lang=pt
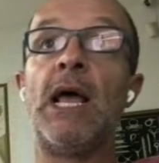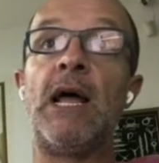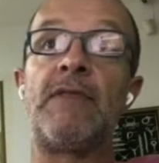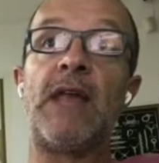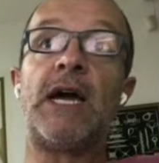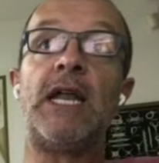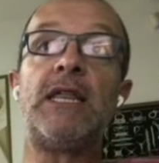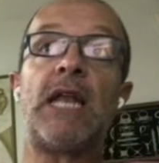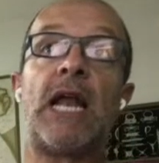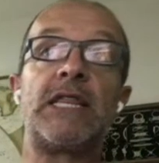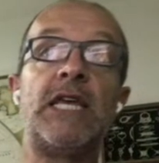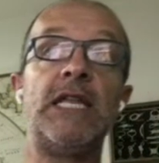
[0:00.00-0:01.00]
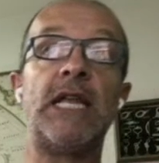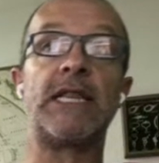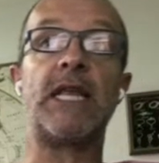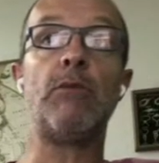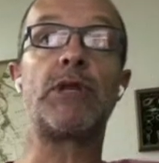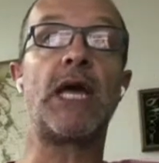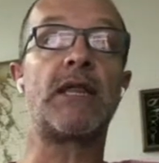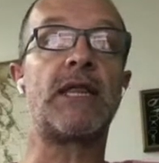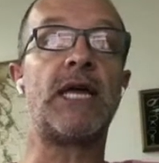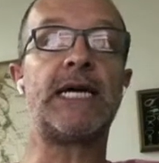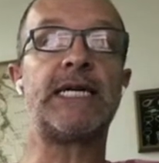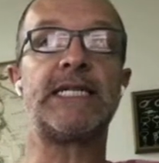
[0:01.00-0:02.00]
Na crença latina, temos que a
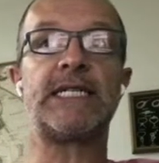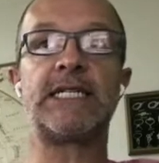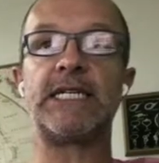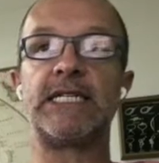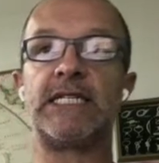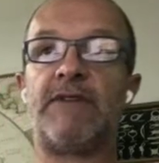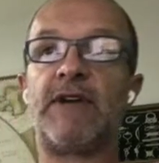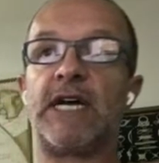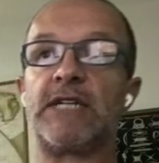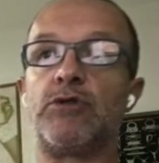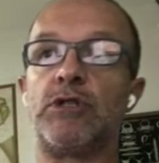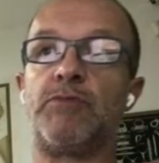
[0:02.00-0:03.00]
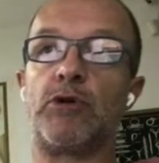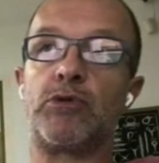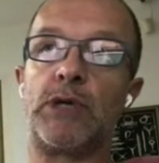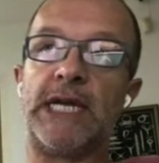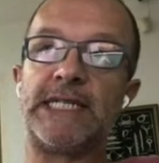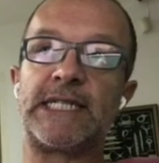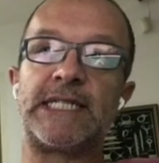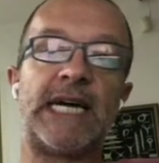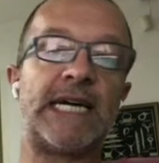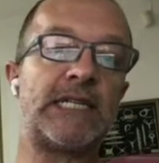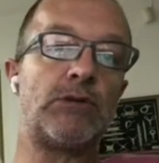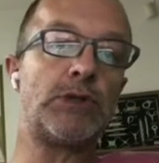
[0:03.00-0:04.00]
saga das grandes navegações portuguesas data
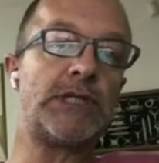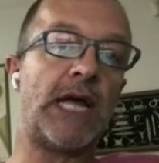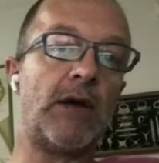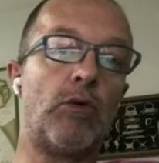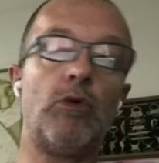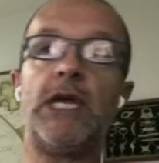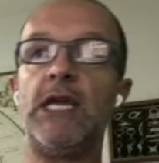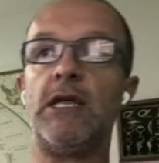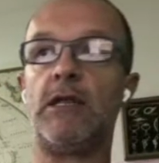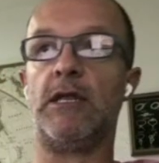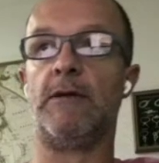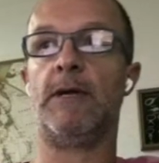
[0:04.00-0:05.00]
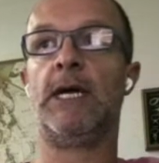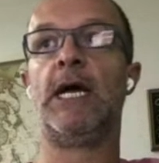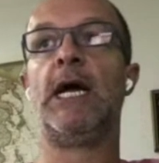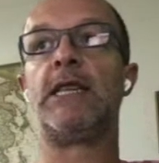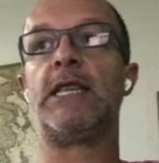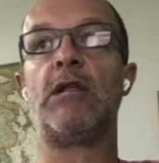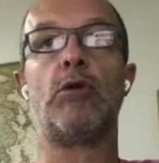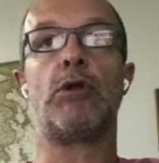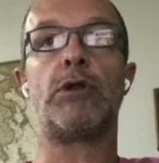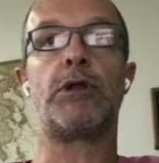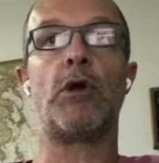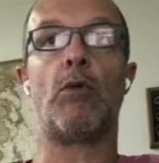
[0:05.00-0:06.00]
do século XV tendo
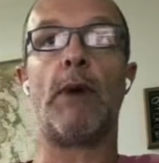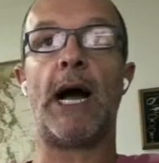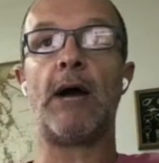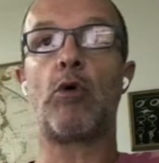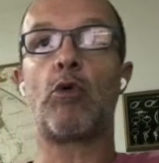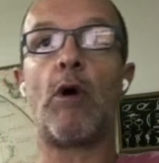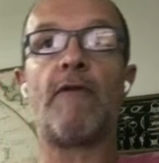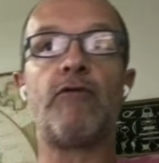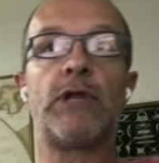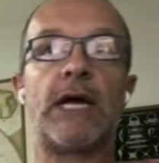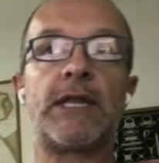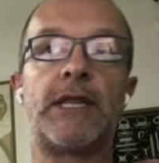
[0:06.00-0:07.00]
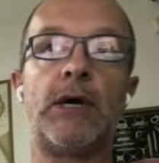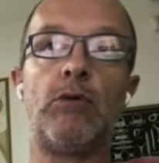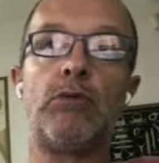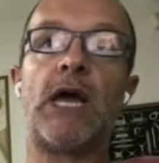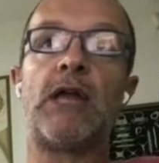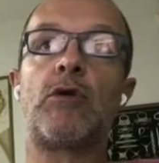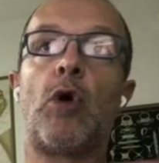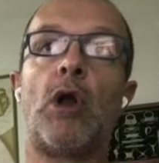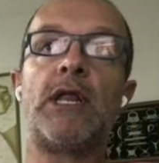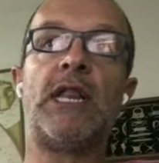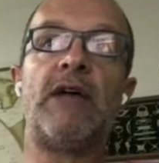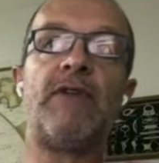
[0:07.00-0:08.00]
seu marco com a fundação da Escola de
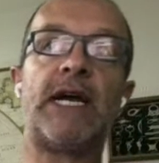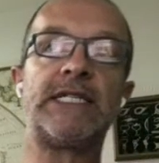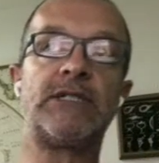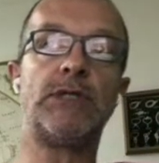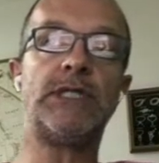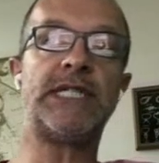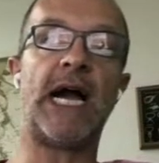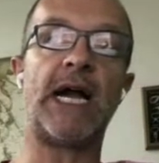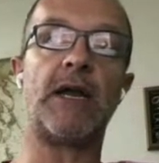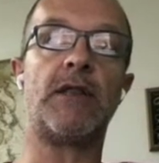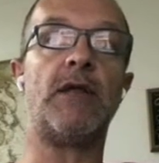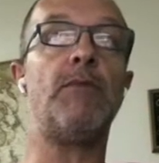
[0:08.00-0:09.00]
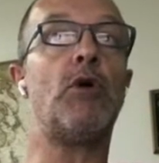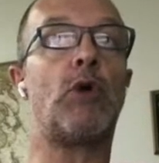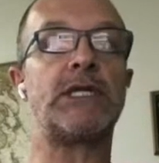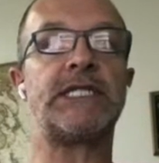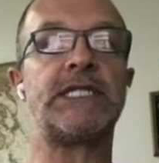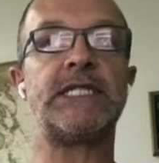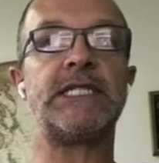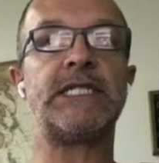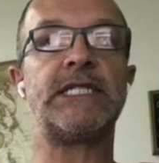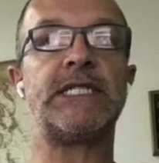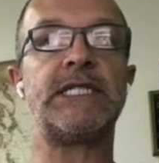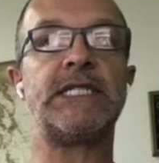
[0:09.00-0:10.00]
Navegação de Sagres, em
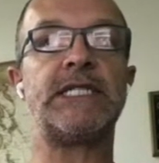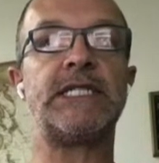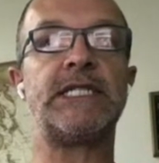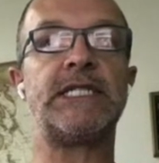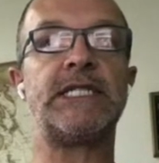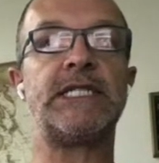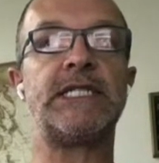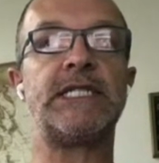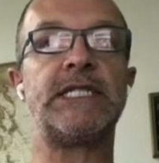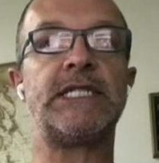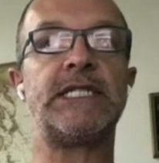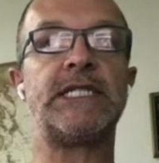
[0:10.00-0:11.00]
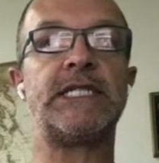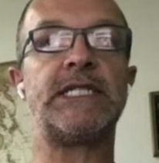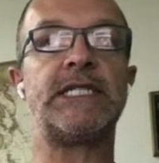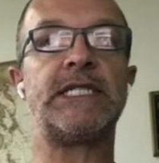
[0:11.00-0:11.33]
1460, pelo infante Dom Henrique.